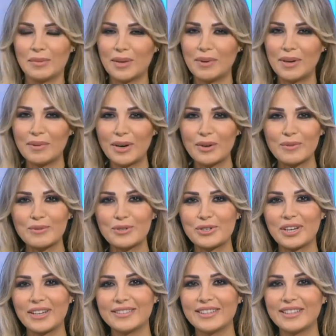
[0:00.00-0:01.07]
تابعين معكم
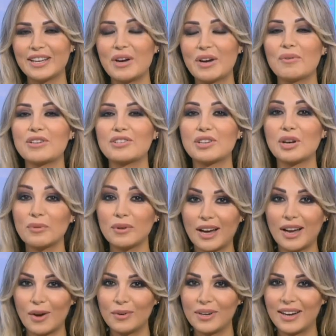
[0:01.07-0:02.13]
مشاهدينا وجولة
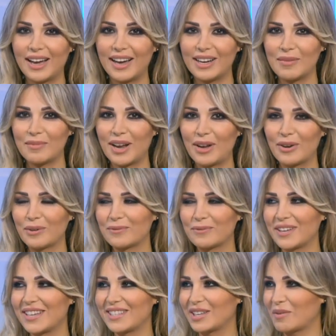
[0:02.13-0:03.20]
حول العالم رح نقوم
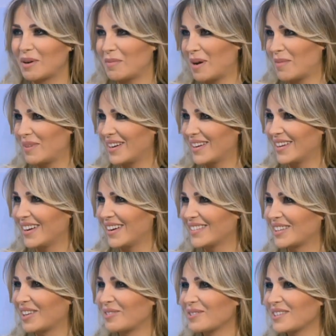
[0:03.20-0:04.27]
فيها سوا مع
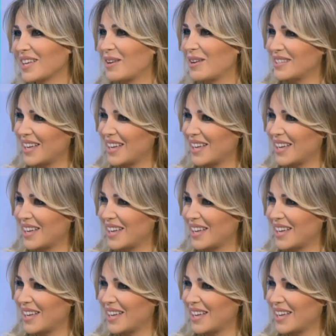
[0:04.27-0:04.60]
ماريا طنوس أهلا